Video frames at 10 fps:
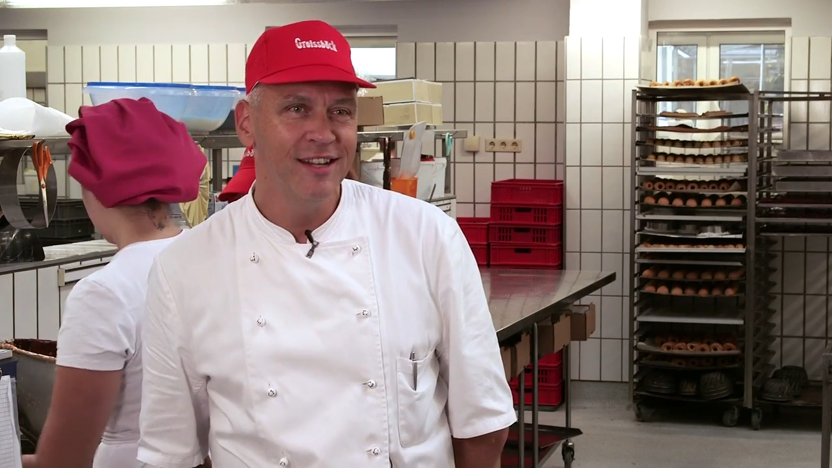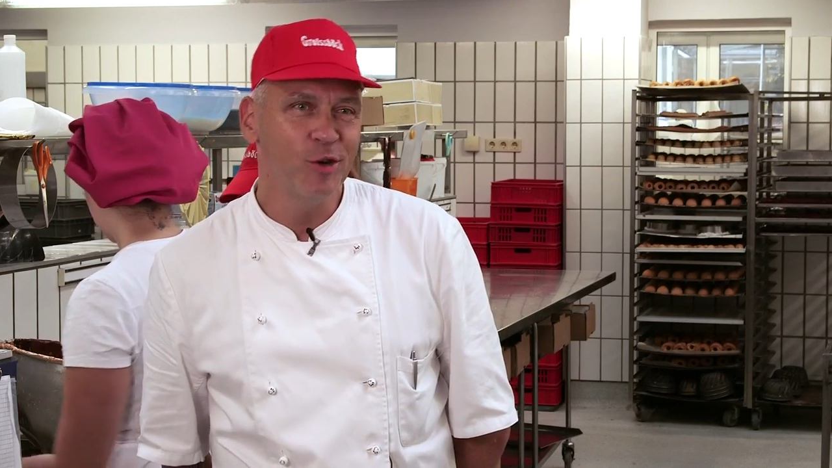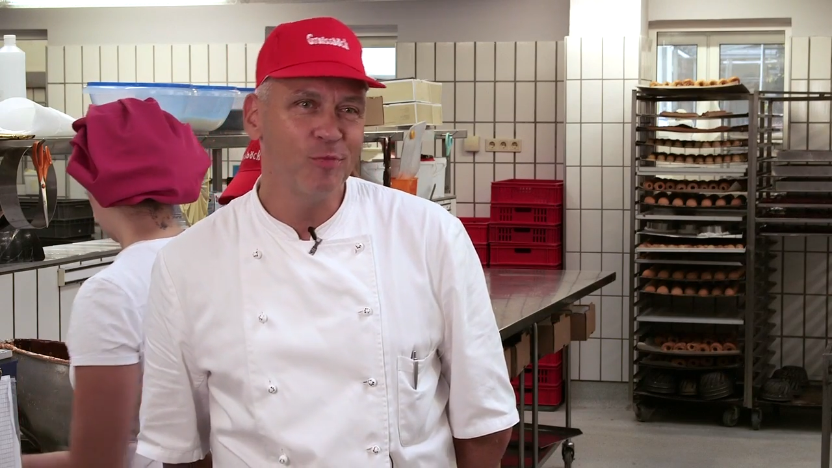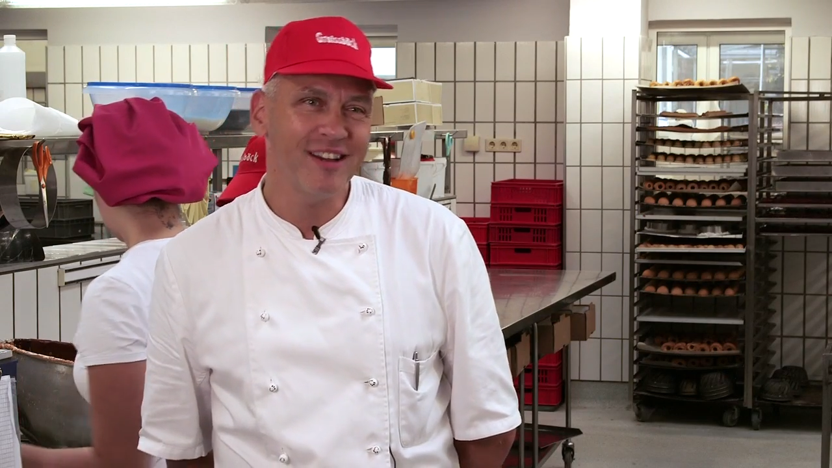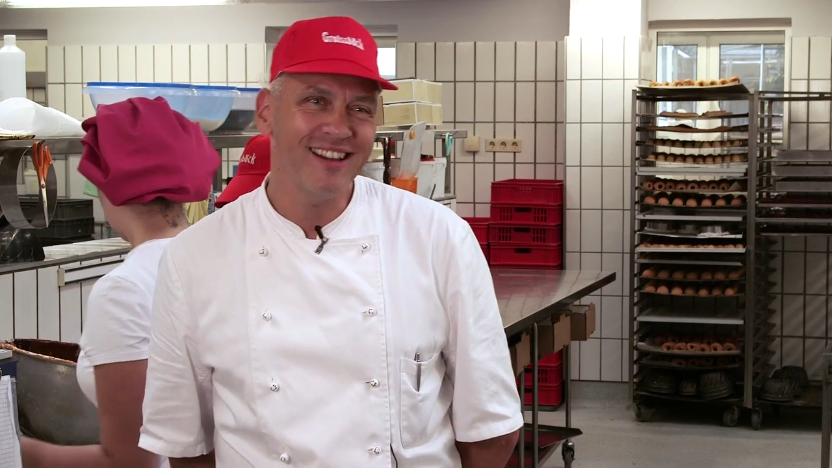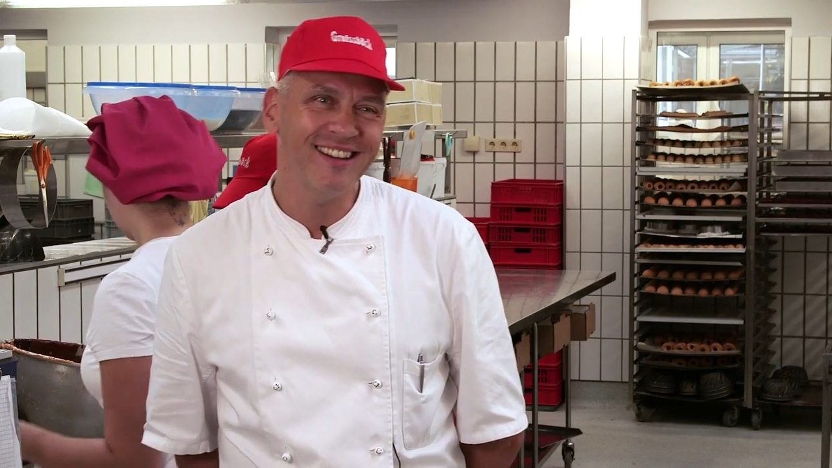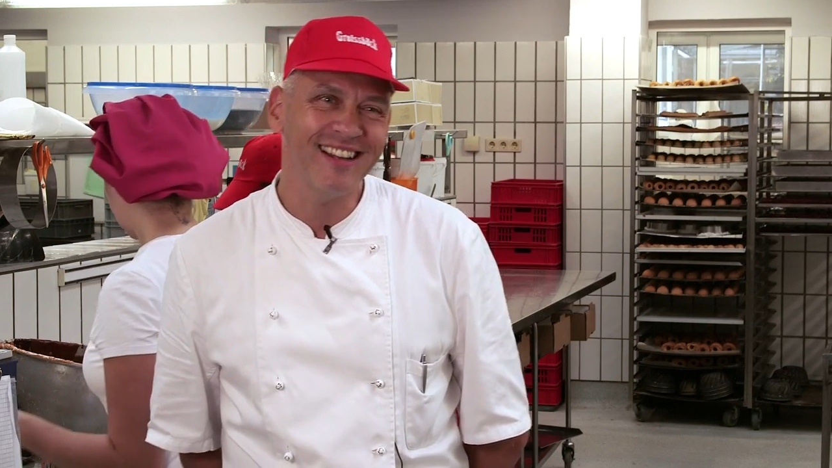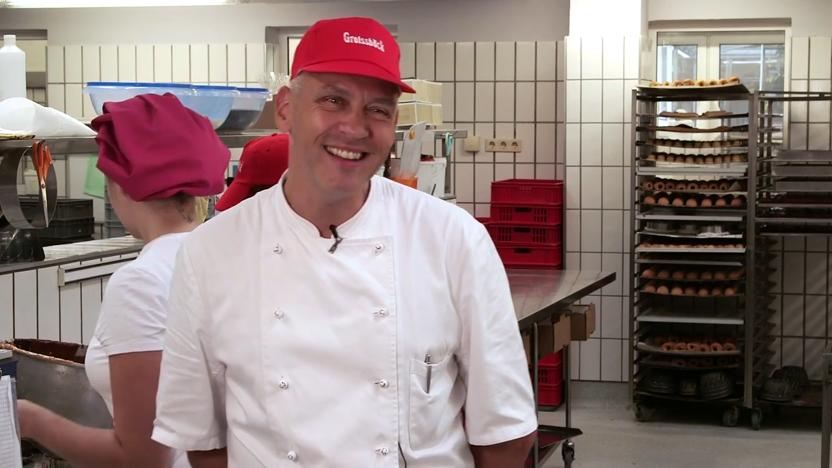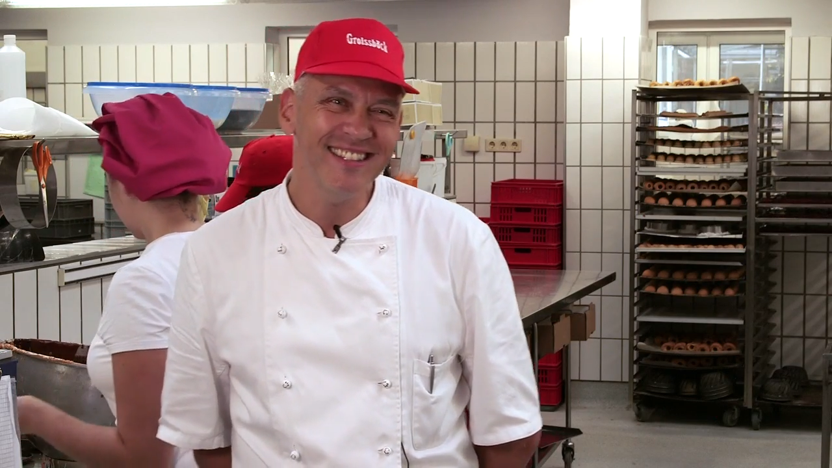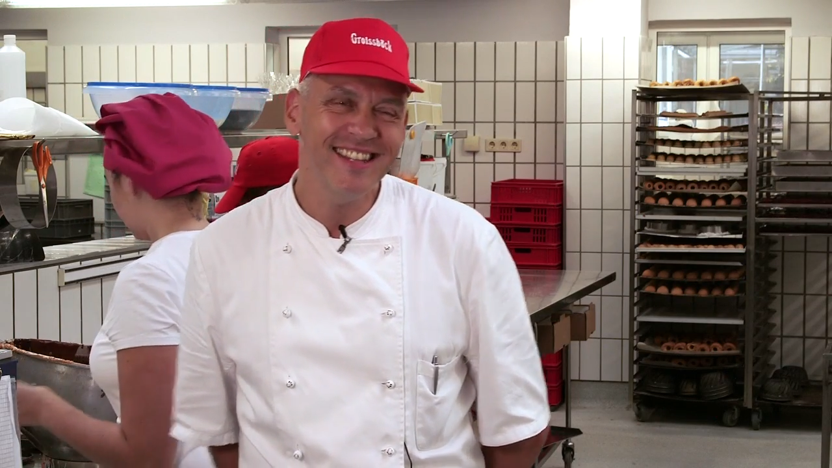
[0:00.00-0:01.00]
und man kann
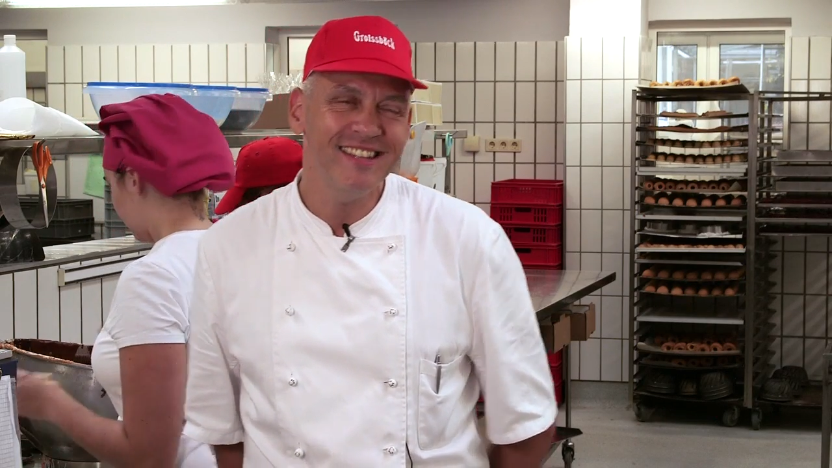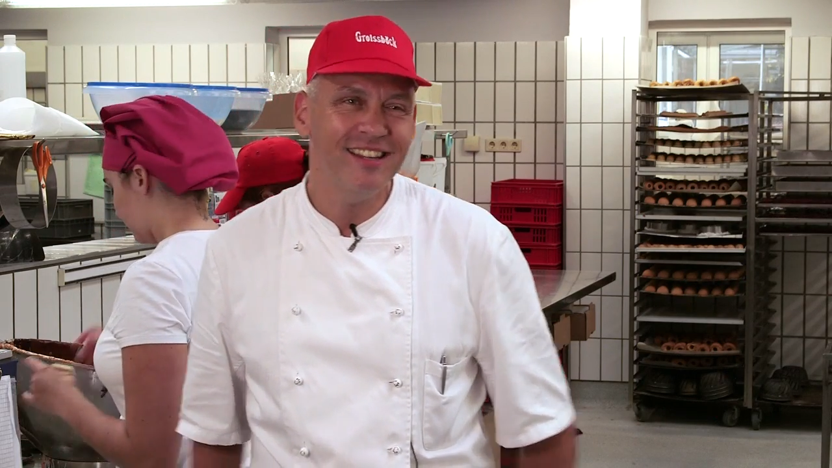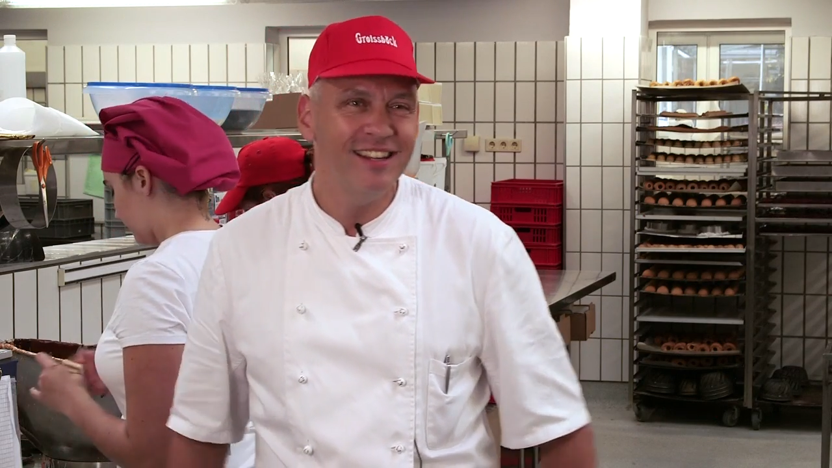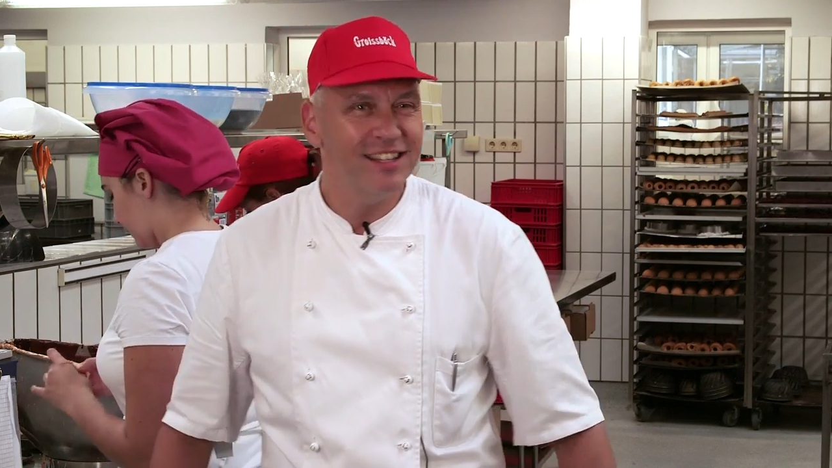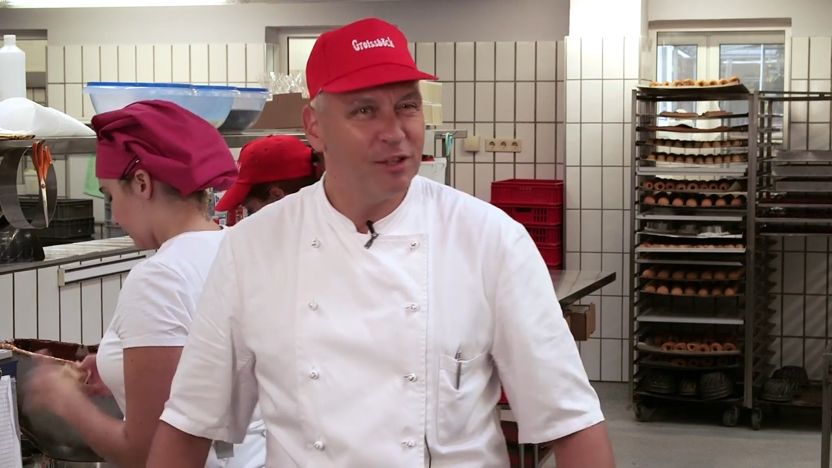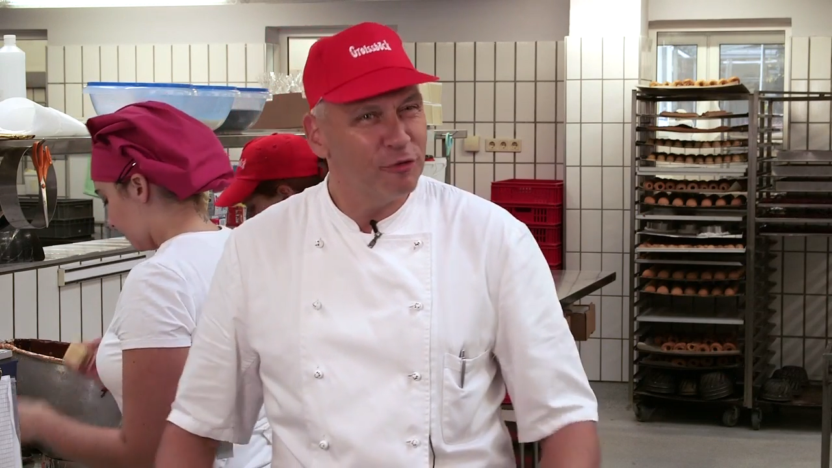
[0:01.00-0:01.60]
ganz detailliert